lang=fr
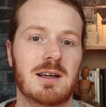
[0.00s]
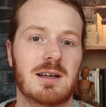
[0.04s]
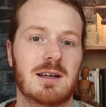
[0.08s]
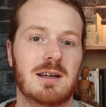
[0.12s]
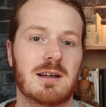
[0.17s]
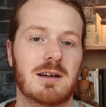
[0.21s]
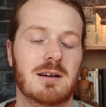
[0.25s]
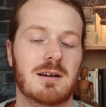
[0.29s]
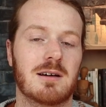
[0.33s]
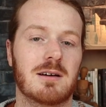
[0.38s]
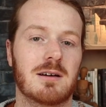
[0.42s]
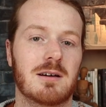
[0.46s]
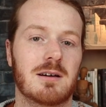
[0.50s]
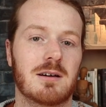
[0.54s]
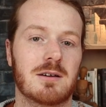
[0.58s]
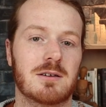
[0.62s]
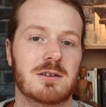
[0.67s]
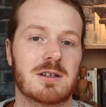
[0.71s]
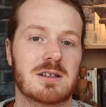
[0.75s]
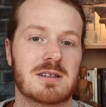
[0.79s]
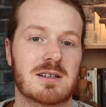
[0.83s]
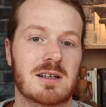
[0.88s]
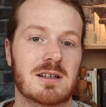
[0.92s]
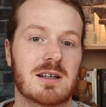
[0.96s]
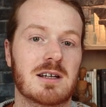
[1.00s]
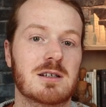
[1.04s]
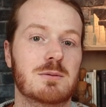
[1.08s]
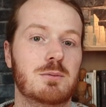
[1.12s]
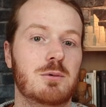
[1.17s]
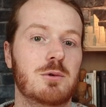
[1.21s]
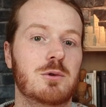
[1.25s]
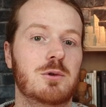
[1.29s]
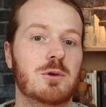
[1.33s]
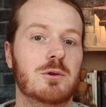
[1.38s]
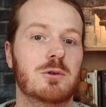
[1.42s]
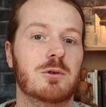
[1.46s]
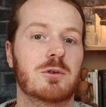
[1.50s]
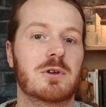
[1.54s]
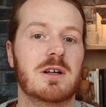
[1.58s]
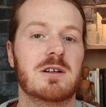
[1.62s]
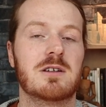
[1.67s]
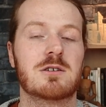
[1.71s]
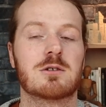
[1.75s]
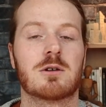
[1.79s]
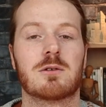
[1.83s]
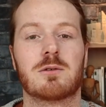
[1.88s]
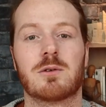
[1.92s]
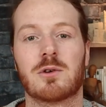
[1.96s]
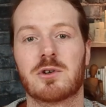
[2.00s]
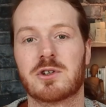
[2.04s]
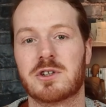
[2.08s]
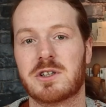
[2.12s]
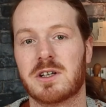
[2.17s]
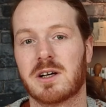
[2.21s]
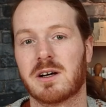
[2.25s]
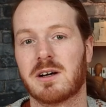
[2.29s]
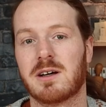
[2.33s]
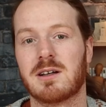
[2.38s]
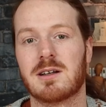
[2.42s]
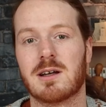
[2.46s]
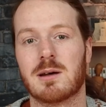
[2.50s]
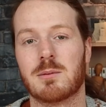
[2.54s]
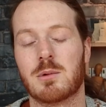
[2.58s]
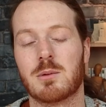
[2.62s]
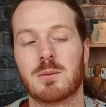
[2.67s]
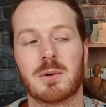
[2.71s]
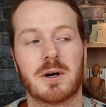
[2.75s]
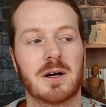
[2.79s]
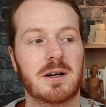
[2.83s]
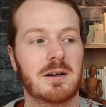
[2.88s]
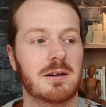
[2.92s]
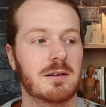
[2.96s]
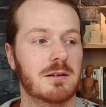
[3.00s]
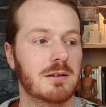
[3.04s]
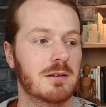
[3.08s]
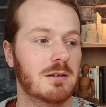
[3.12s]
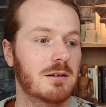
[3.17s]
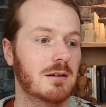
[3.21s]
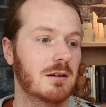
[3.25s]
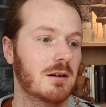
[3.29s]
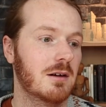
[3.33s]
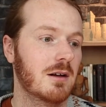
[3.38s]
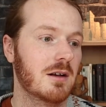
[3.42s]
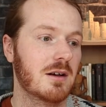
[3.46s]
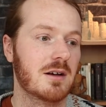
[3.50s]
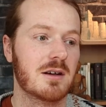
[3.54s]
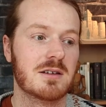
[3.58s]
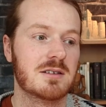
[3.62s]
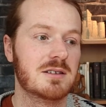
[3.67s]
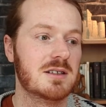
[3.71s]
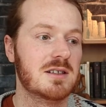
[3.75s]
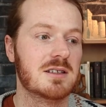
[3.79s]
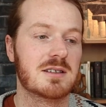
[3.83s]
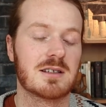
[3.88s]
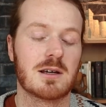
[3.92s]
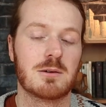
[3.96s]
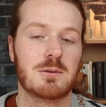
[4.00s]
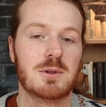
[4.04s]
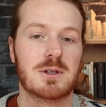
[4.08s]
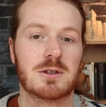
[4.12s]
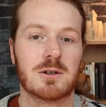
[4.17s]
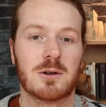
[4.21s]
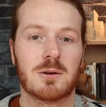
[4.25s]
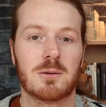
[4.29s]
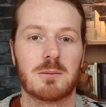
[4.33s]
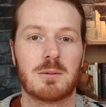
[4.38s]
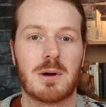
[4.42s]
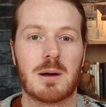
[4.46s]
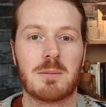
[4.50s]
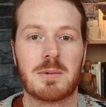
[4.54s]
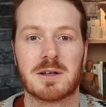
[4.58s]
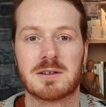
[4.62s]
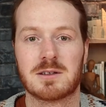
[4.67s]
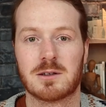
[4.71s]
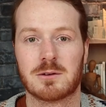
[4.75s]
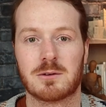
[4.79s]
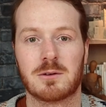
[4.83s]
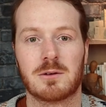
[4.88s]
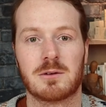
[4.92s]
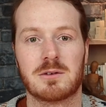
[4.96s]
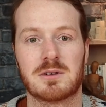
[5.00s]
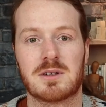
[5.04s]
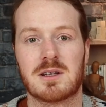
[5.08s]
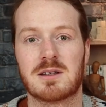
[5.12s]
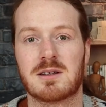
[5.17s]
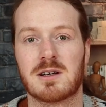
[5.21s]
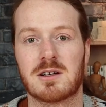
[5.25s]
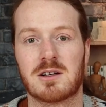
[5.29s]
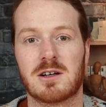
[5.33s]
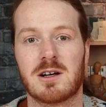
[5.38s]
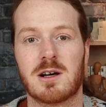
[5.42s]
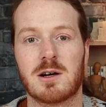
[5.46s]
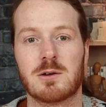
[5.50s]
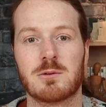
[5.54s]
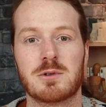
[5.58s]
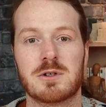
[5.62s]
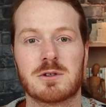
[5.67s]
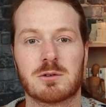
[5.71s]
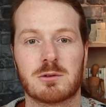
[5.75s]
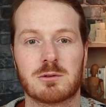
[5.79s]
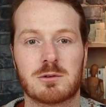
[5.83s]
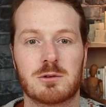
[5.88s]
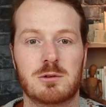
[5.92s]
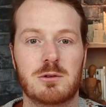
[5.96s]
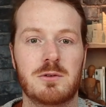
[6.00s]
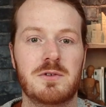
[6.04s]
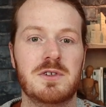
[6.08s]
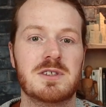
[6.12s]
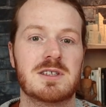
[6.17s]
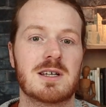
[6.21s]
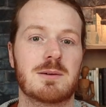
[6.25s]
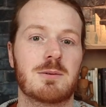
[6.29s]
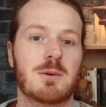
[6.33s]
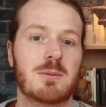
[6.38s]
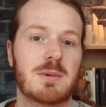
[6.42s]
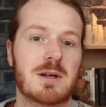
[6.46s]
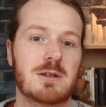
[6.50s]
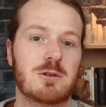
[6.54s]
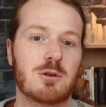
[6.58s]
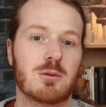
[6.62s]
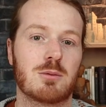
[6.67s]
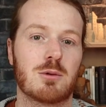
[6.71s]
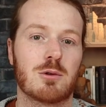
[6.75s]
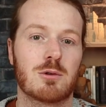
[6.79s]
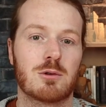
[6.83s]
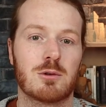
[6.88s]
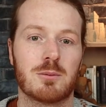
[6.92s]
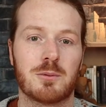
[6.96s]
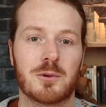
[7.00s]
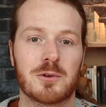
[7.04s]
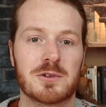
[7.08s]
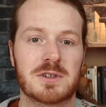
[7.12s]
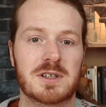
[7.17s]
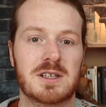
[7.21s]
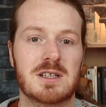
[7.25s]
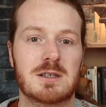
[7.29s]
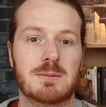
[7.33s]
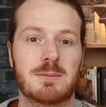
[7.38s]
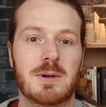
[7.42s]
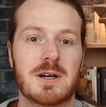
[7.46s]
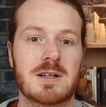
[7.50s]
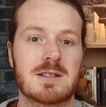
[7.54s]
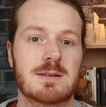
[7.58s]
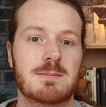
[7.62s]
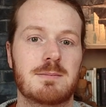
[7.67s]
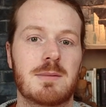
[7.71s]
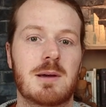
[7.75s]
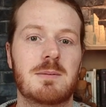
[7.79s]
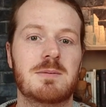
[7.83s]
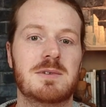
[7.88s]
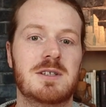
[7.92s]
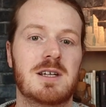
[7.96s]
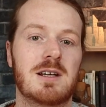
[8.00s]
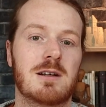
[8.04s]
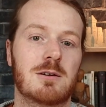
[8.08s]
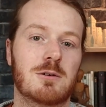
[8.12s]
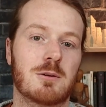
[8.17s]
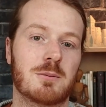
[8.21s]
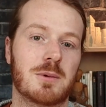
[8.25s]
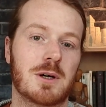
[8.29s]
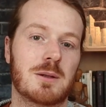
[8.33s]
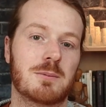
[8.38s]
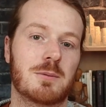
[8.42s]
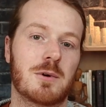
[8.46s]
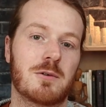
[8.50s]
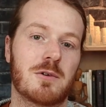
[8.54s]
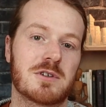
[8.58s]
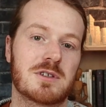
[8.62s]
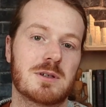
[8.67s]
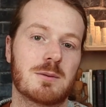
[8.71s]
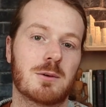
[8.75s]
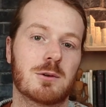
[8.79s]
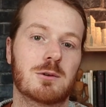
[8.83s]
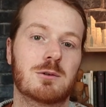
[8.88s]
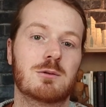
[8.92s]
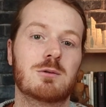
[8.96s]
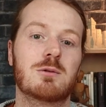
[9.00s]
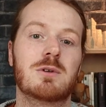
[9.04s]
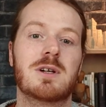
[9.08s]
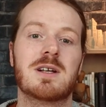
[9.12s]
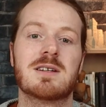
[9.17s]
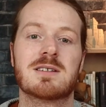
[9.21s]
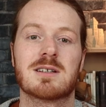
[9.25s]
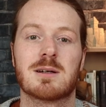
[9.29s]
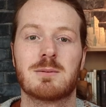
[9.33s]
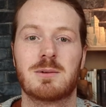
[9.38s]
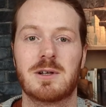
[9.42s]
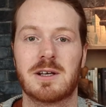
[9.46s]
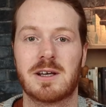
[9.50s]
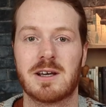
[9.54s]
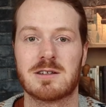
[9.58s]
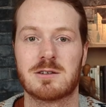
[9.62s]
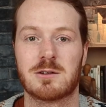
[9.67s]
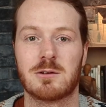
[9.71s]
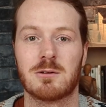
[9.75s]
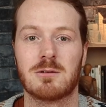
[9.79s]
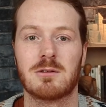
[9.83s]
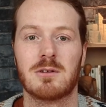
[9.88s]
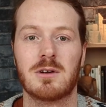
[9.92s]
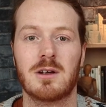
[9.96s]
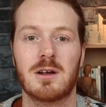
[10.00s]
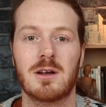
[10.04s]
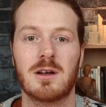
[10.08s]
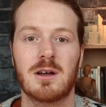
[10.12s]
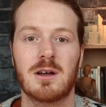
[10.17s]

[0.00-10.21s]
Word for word: et ça s'adresse plutôt donc à des enfants, je dirais, d'à peu près 6 à 8 ans, à partir de cet âge-là, où ils sont suffisamment matures pour comprendre ce qui se passe, même s'ils comprennent pas forcément toutes les implications.